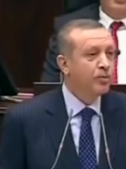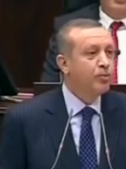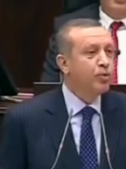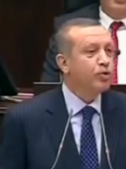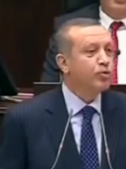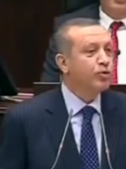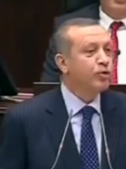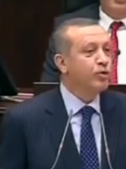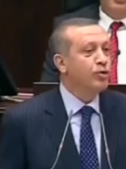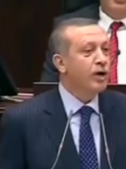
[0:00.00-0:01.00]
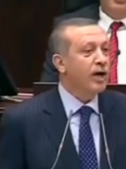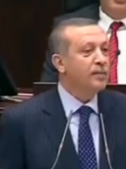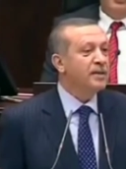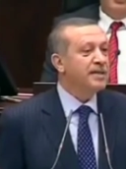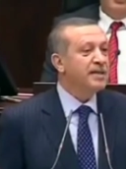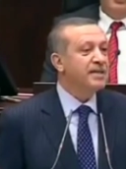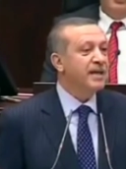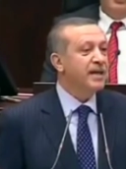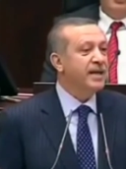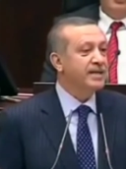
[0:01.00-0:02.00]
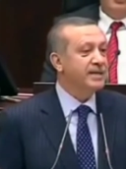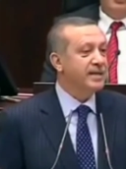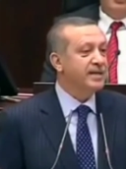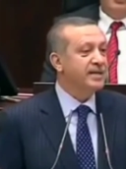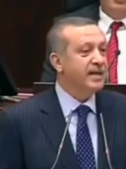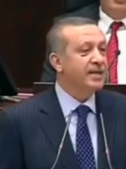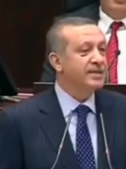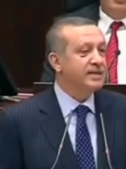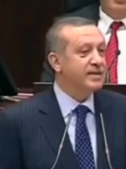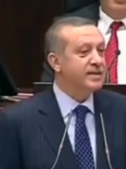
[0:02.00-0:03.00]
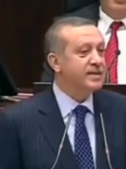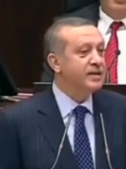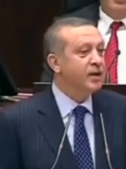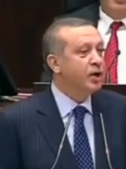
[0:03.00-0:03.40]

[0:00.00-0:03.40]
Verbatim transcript: Burdurlu Abidin Kara Aslan'ın yazdığı